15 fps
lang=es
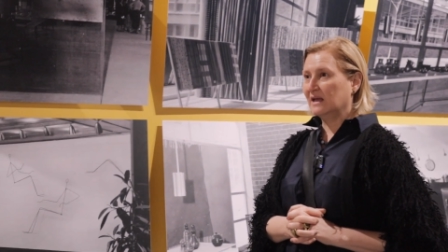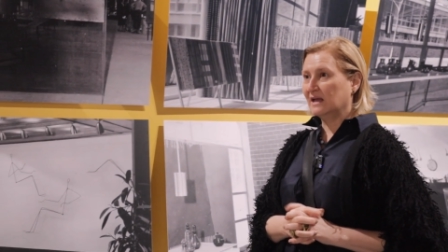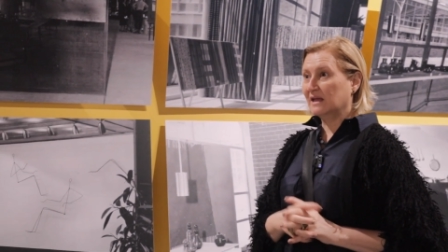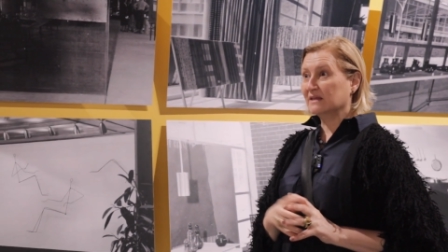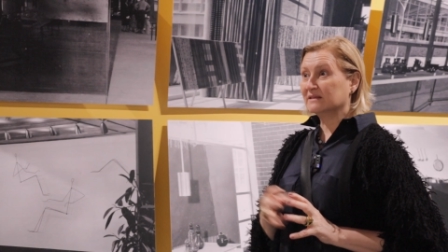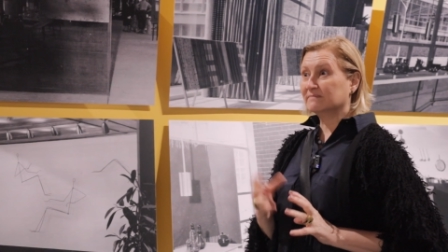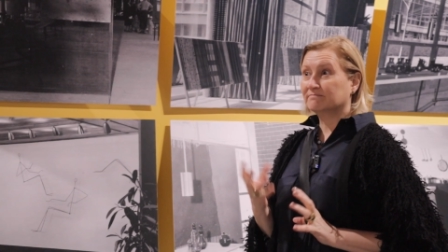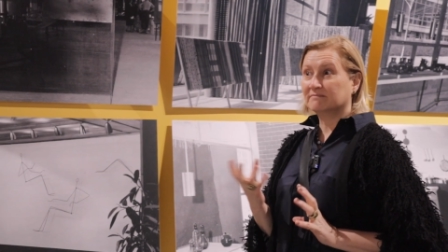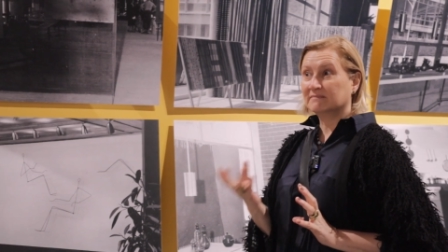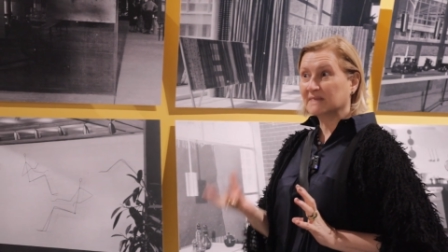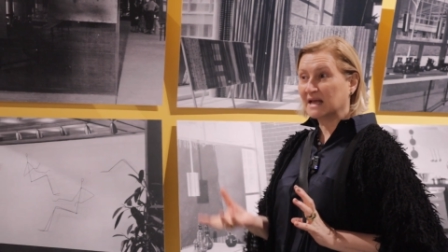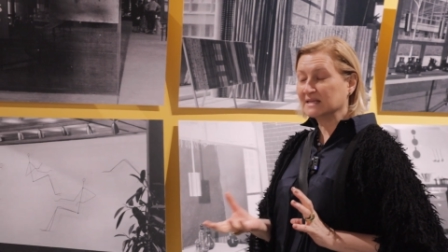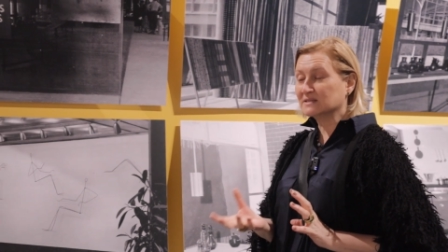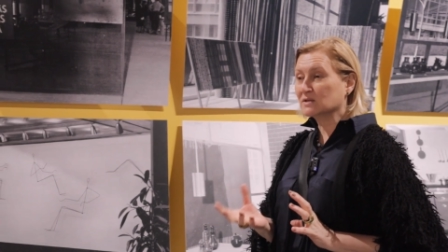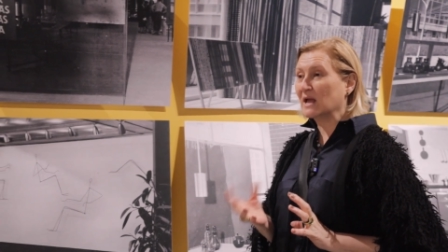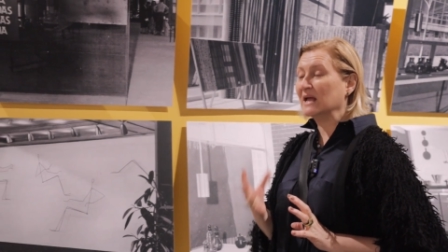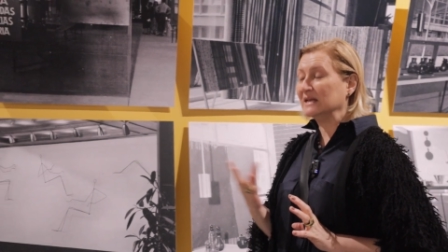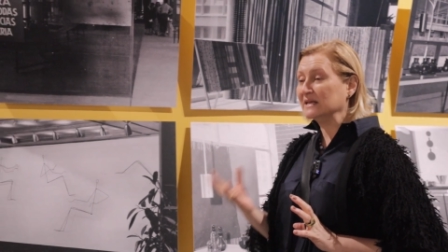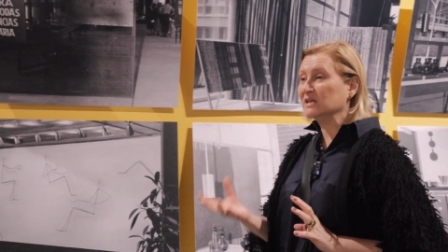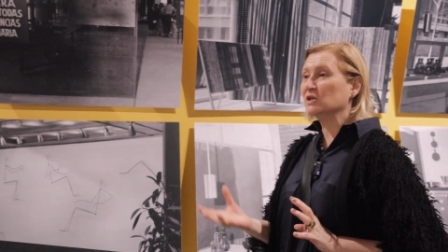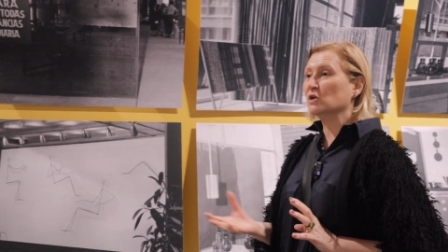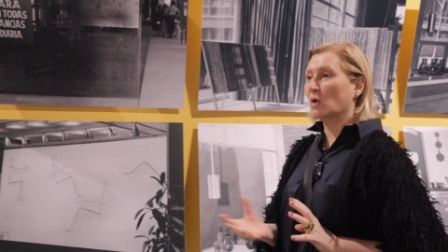eh,
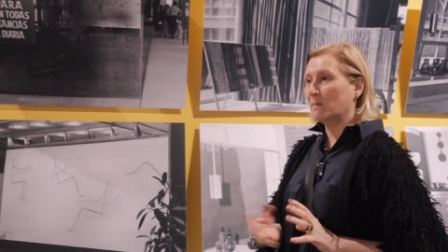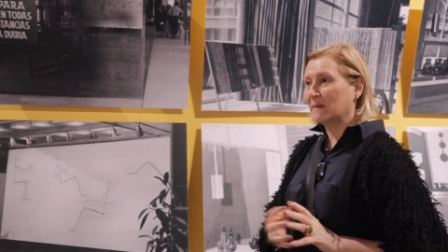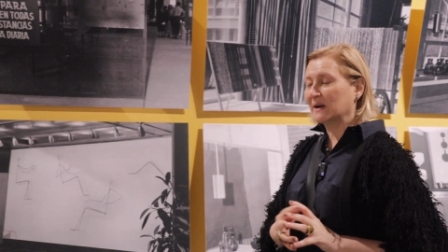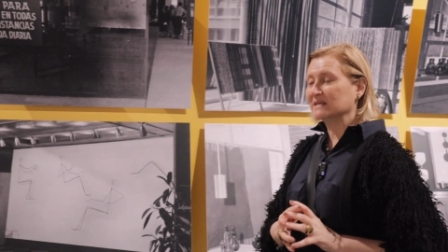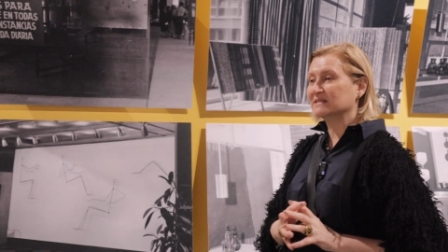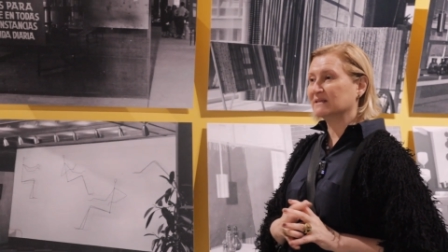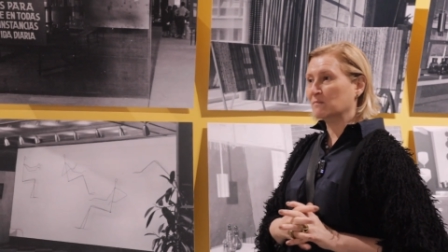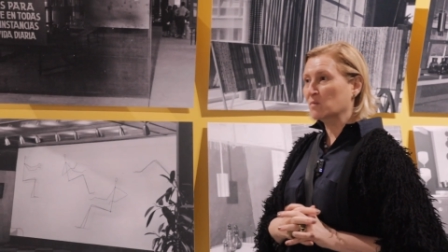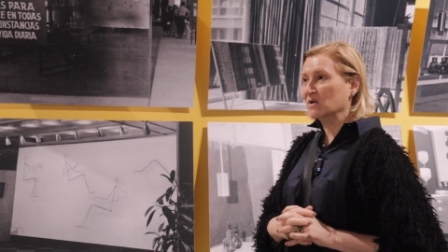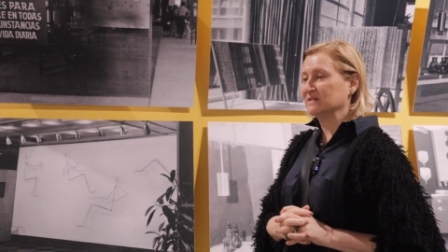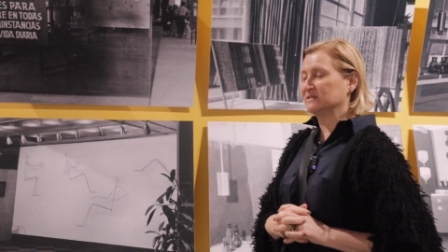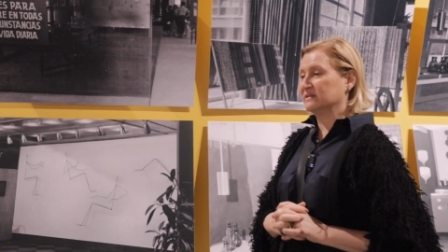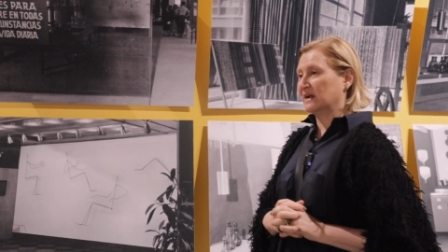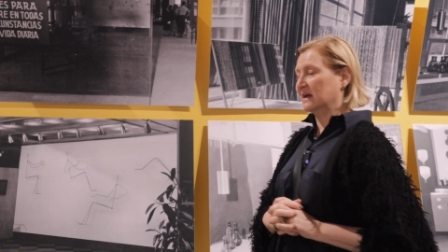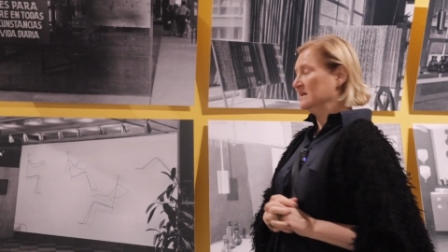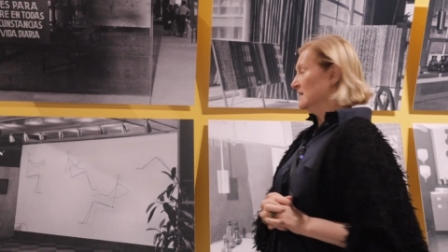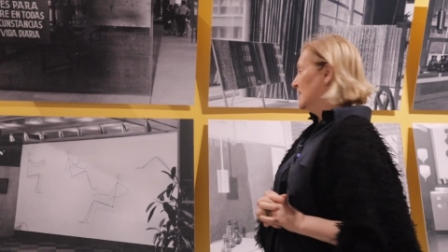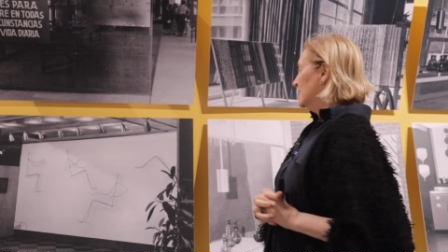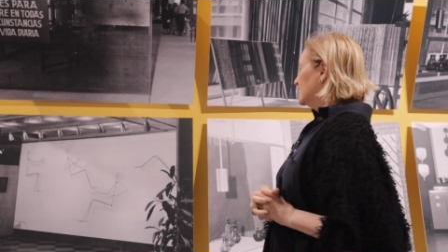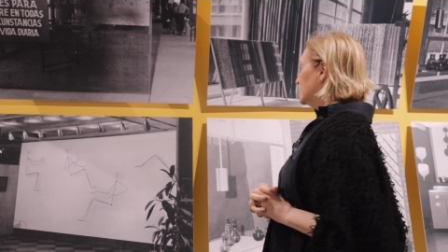eligió para esta muestra